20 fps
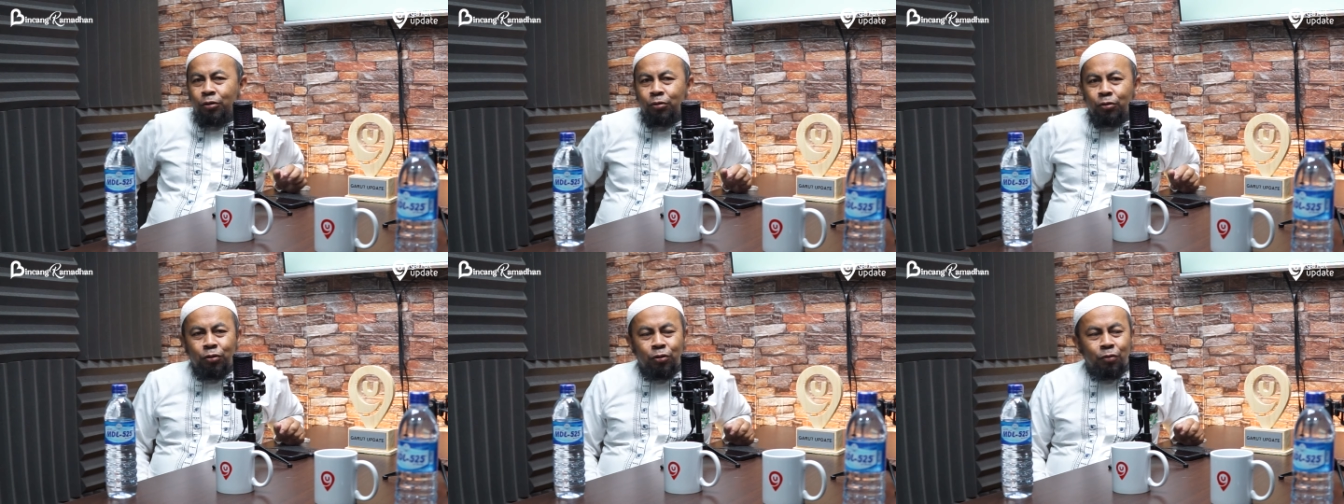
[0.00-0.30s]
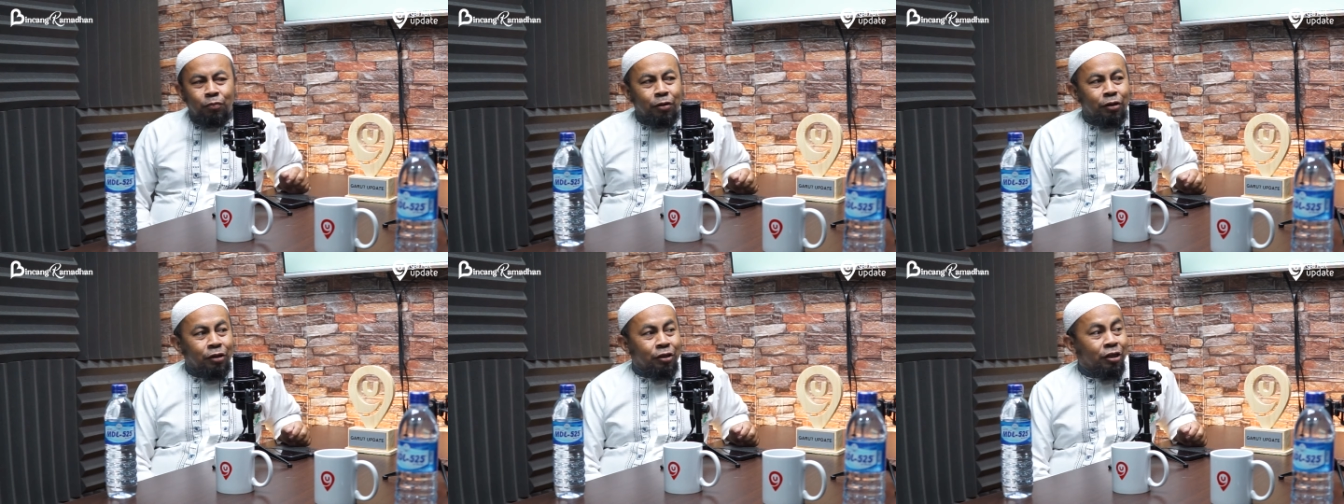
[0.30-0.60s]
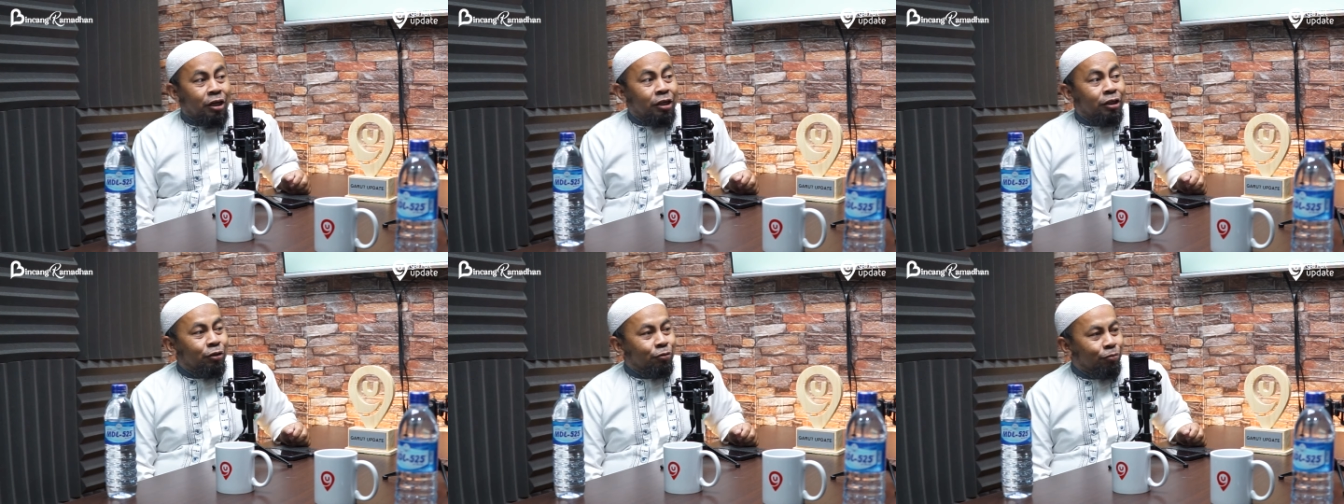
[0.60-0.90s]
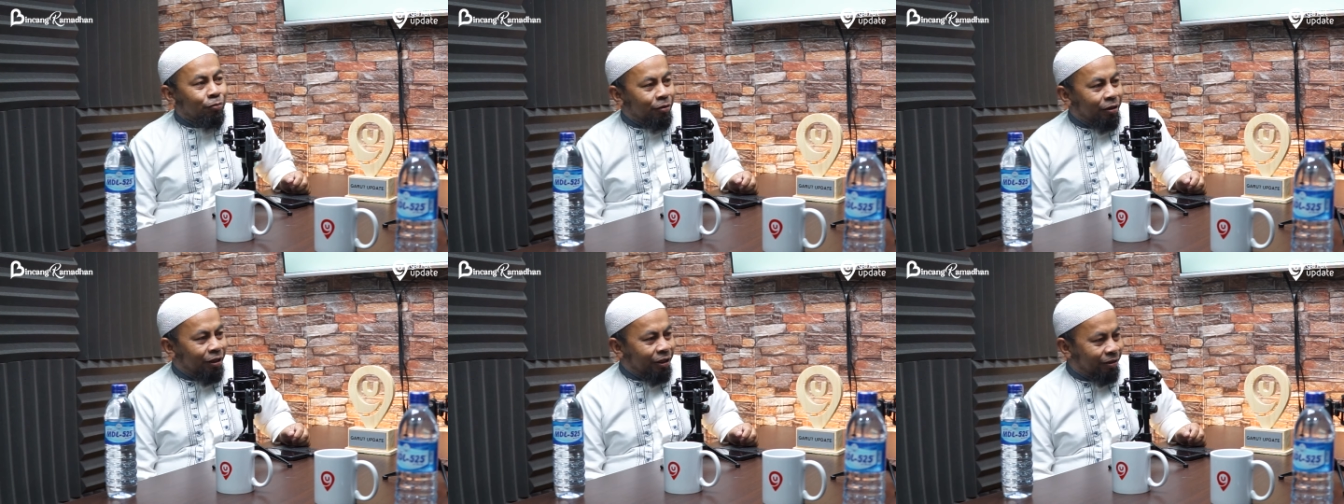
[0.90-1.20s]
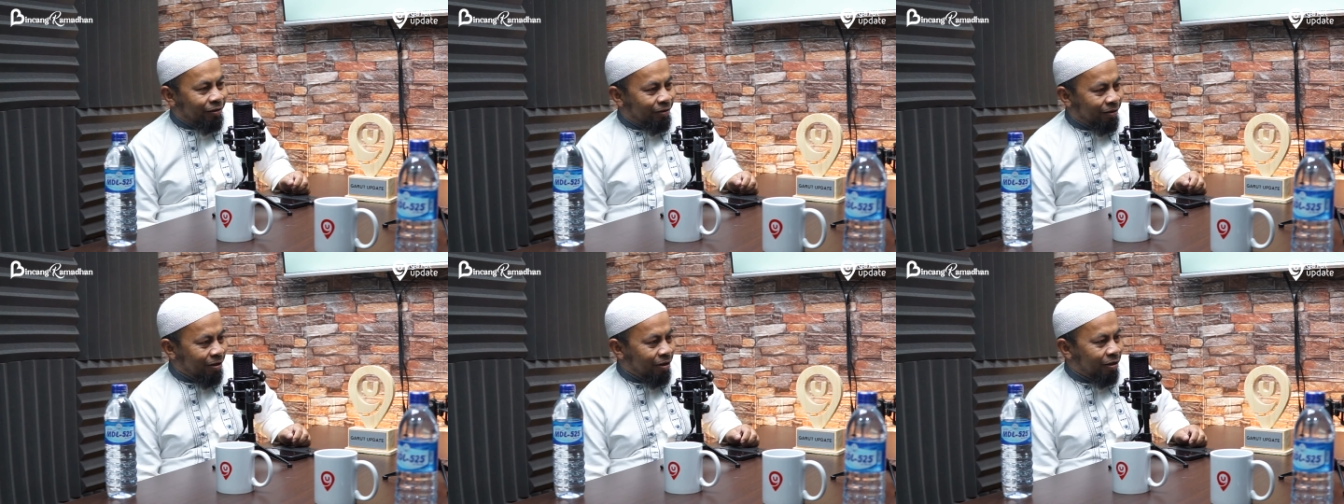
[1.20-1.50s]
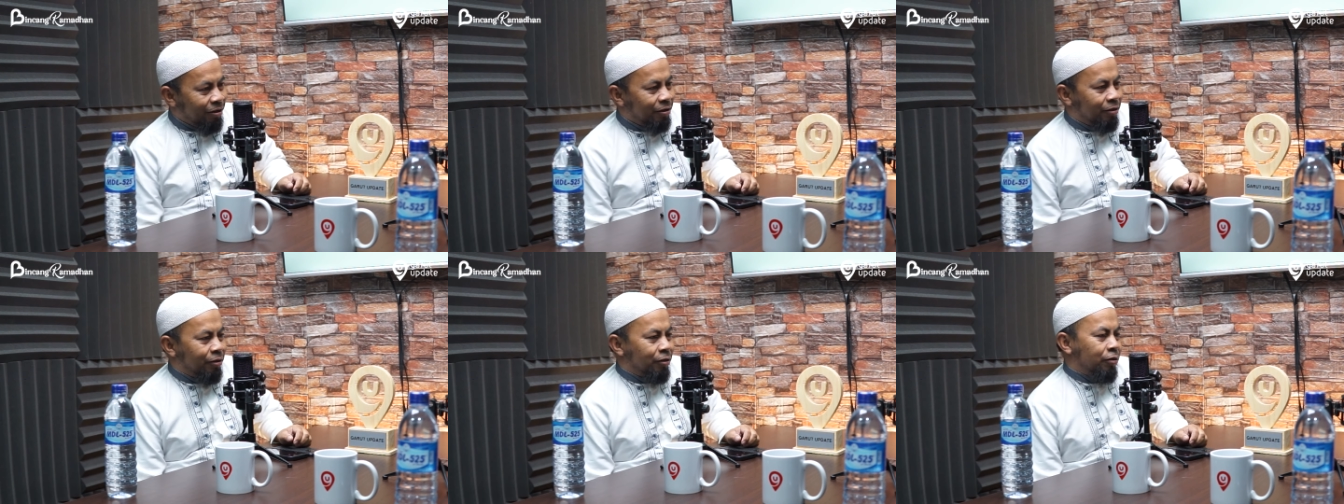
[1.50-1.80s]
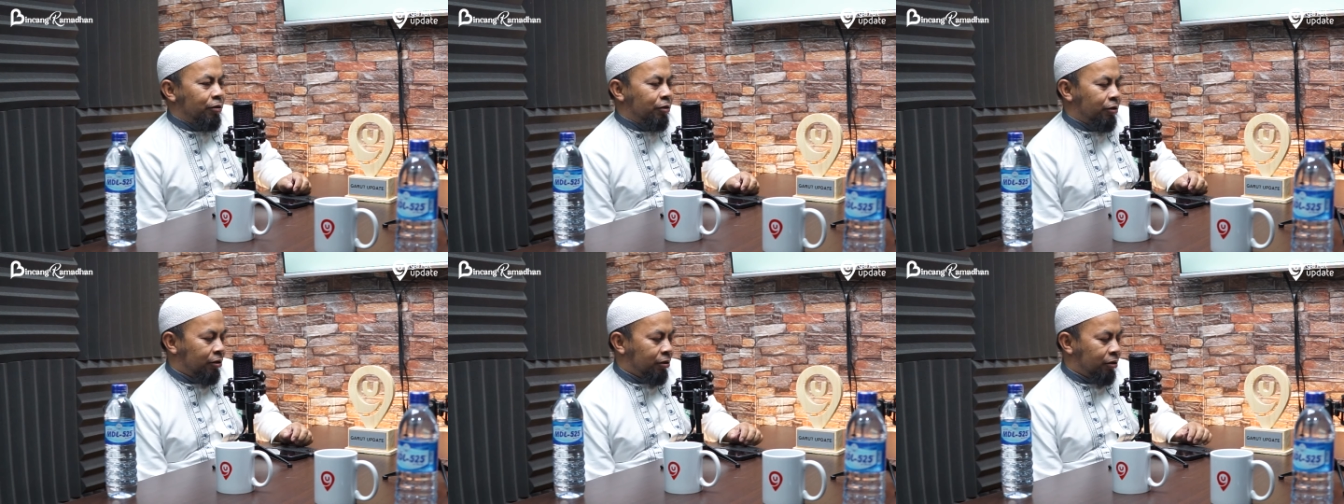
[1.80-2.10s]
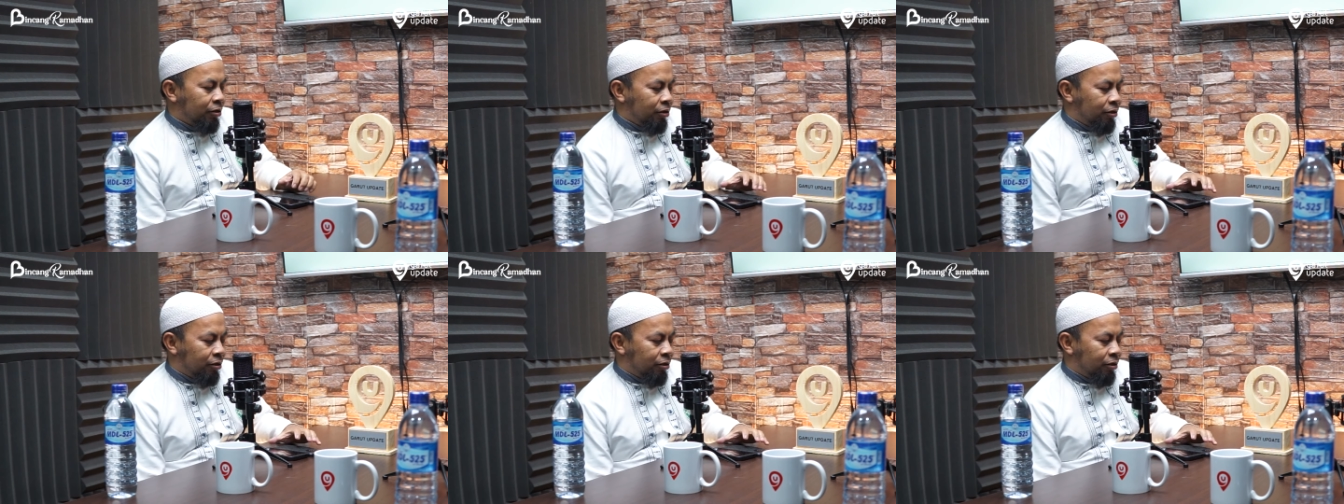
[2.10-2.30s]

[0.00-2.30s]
itu cuma satu gitu ya? Hmm.